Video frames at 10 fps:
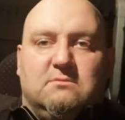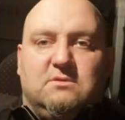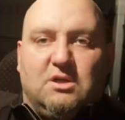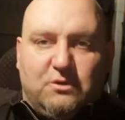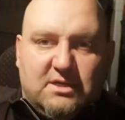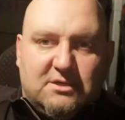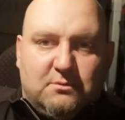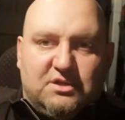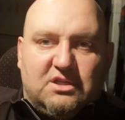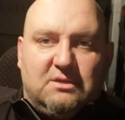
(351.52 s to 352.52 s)
Dziękuję za
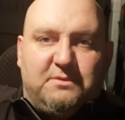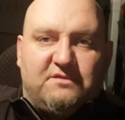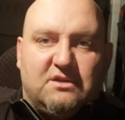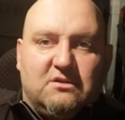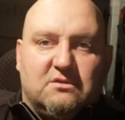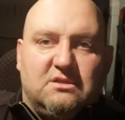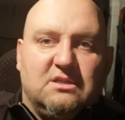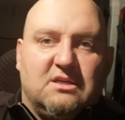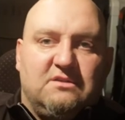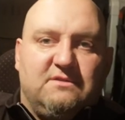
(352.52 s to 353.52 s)
obejrzenie pierwszego
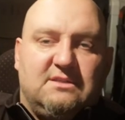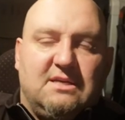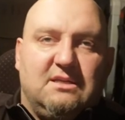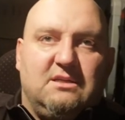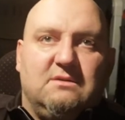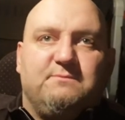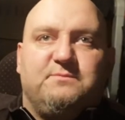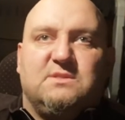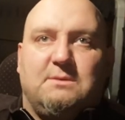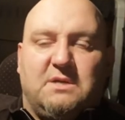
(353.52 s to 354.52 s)
odcinka nowej serii.
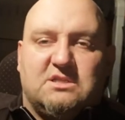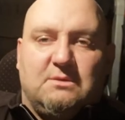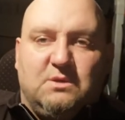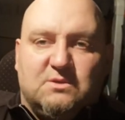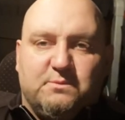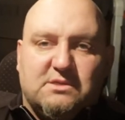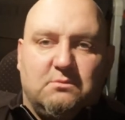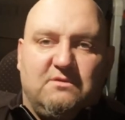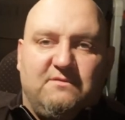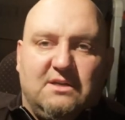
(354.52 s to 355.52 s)
Zapraszam do
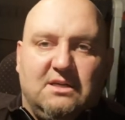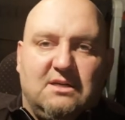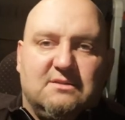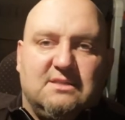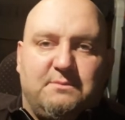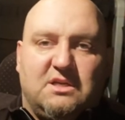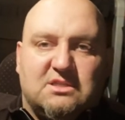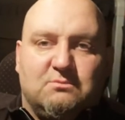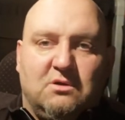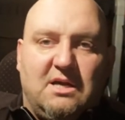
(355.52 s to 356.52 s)
subskrybowania,
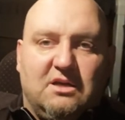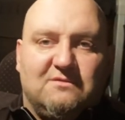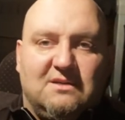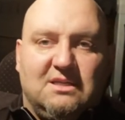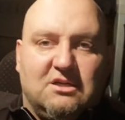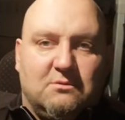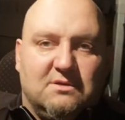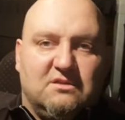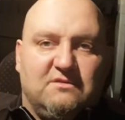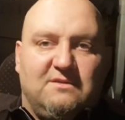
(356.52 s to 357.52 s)
zapraszam do lajkowania,
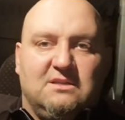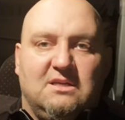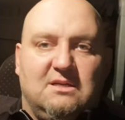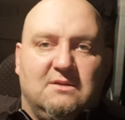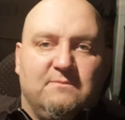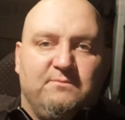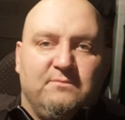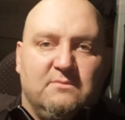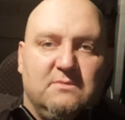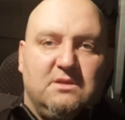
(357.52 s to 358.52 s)
komentowania
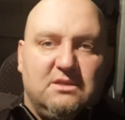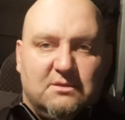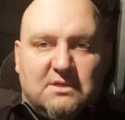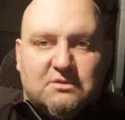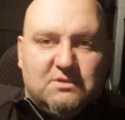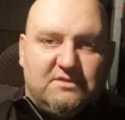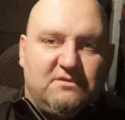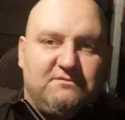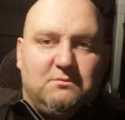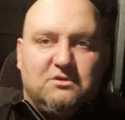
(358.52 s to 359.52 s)
i zobaczymy się
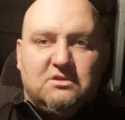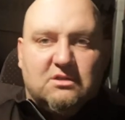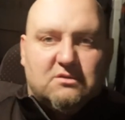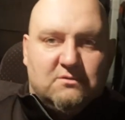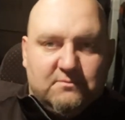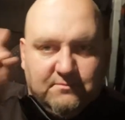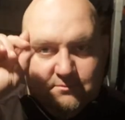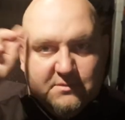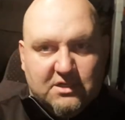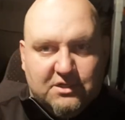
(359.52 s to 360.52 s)
w nowym odcinku.
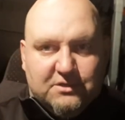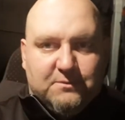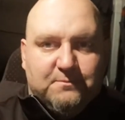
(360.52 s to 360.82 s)
Cześć!